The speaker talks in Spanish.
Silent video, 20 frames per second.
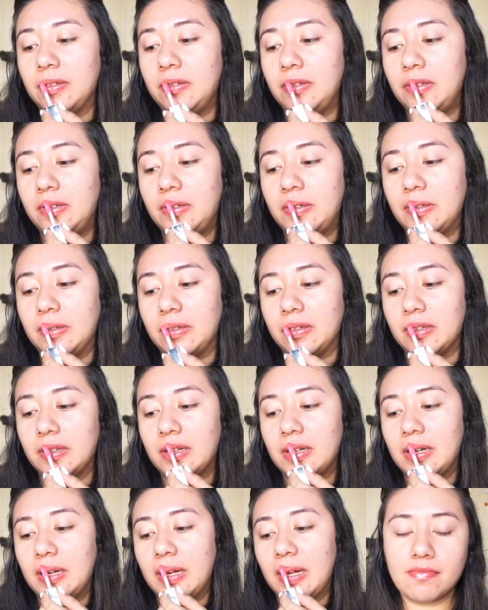Uh.
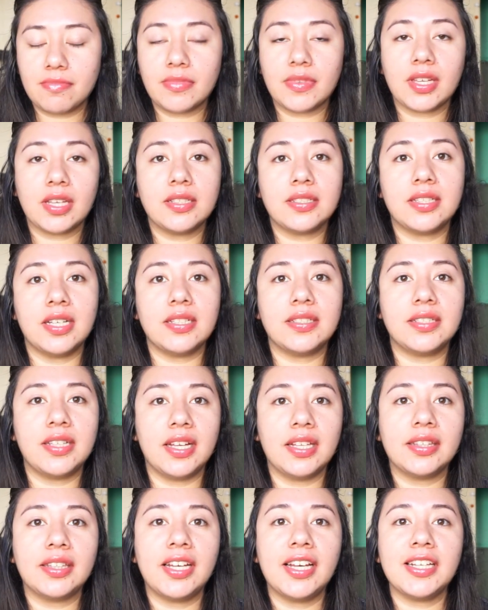Se
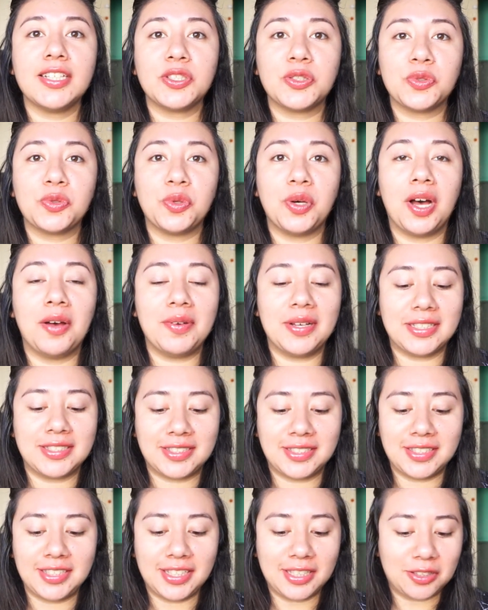siente
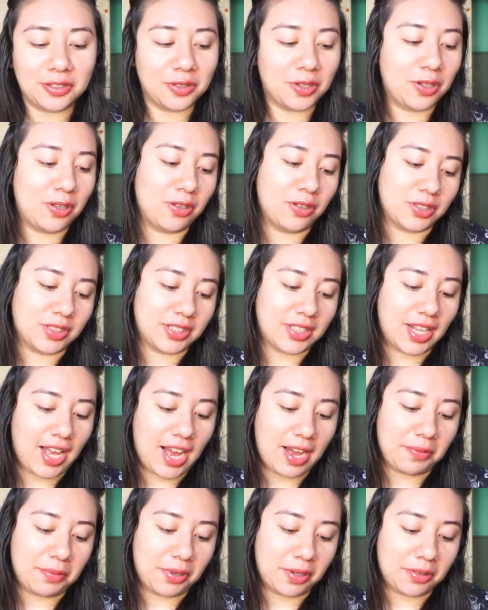suavecito en los
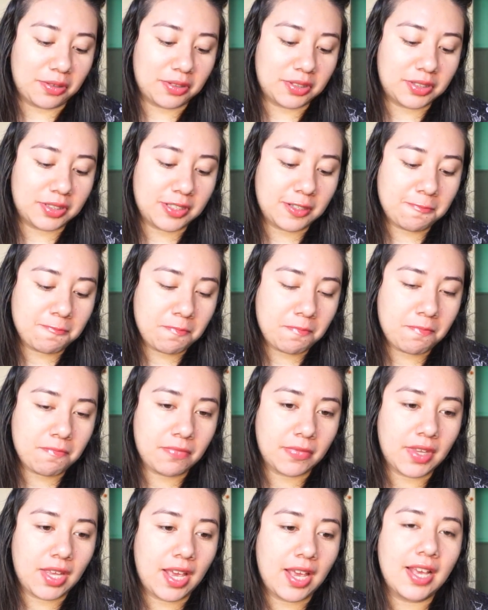labios.
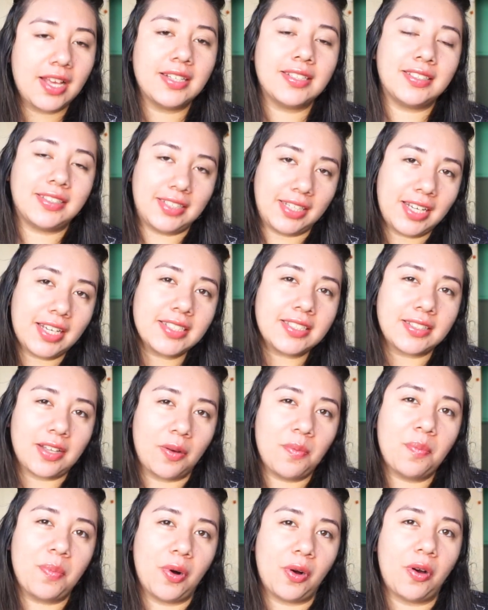Sí
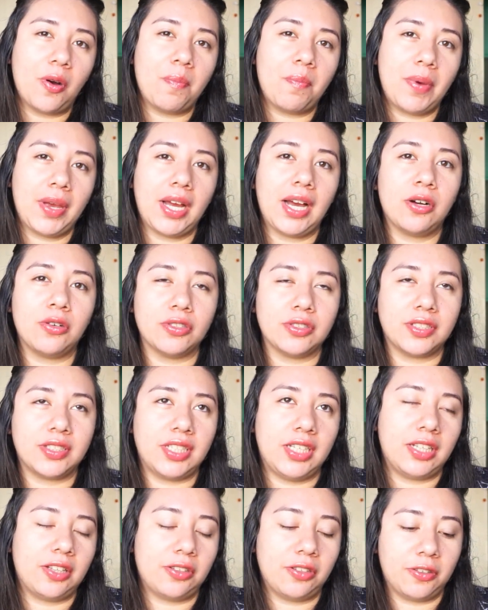está un poco
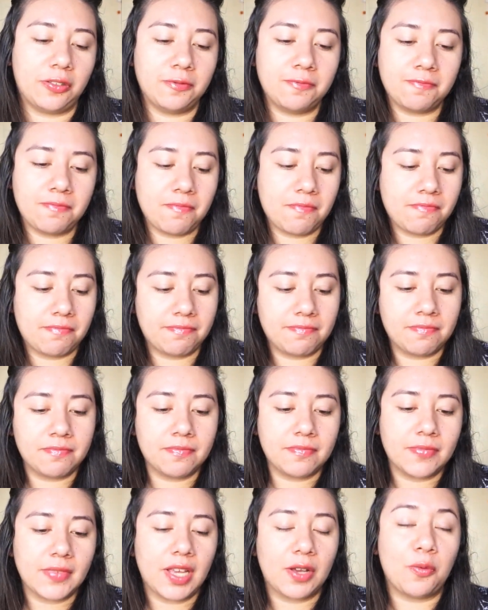pegajosito.
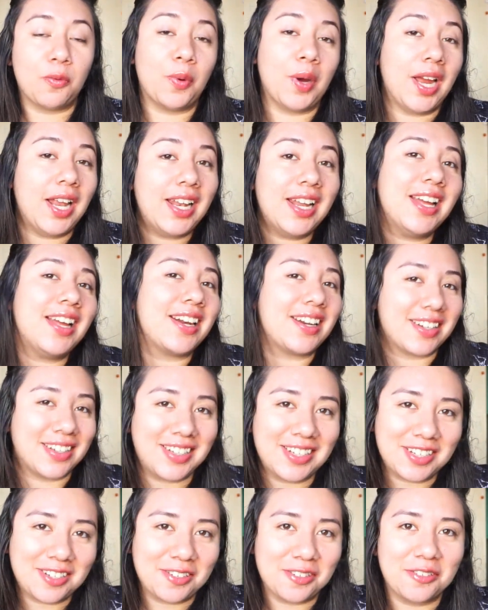Huele
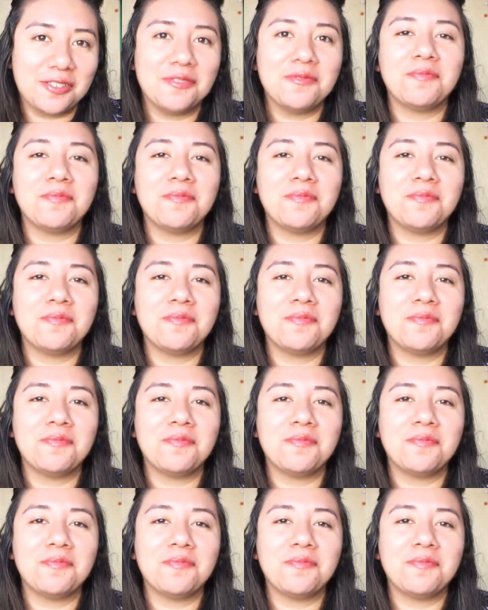rico.